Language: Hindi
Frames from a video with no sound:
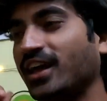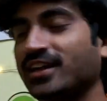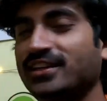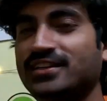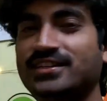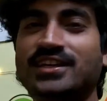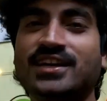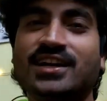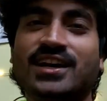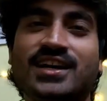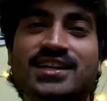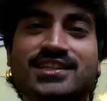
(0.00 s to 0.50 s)

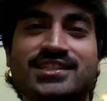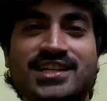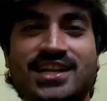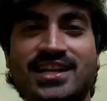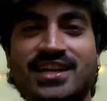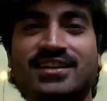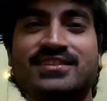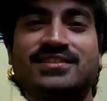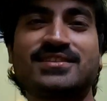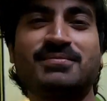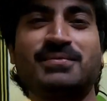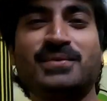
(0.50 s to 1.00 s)
ये
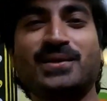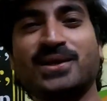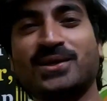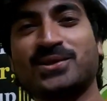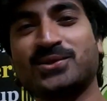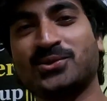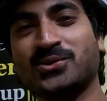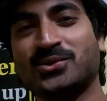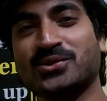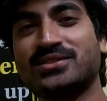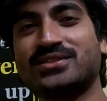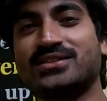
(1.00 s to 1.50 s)
अचानक से मेरा
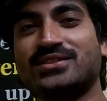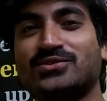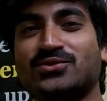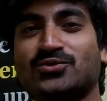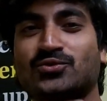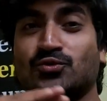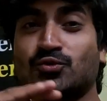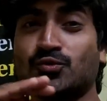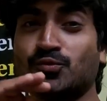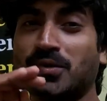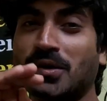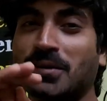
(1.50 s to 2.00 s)
दोस्त
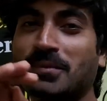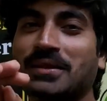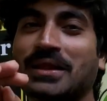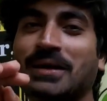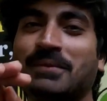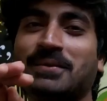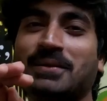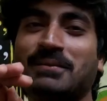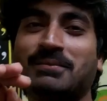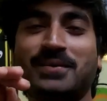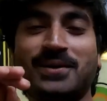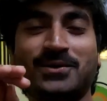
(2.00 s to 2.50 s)
शुभम
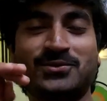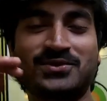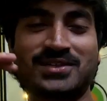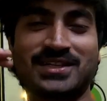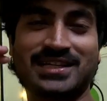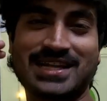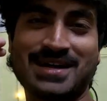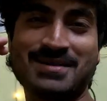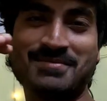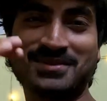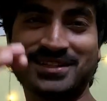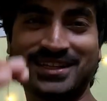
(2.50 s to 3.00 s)
नाम है मैं उसका
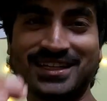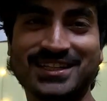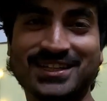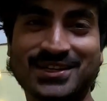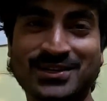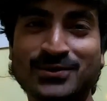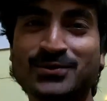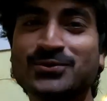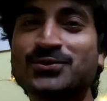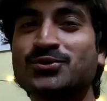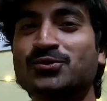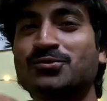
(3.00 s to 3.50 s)
नाम बता दे
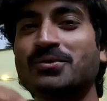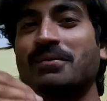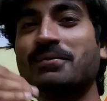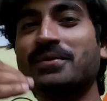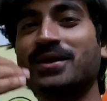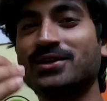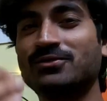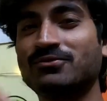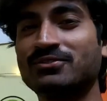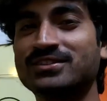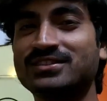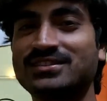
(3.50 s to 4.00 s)
रहा हूँ शुभम
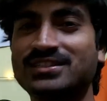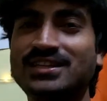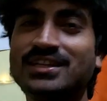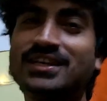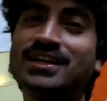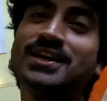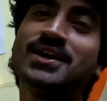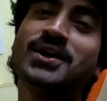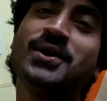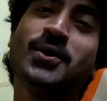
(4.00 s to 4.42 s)
यदवंशी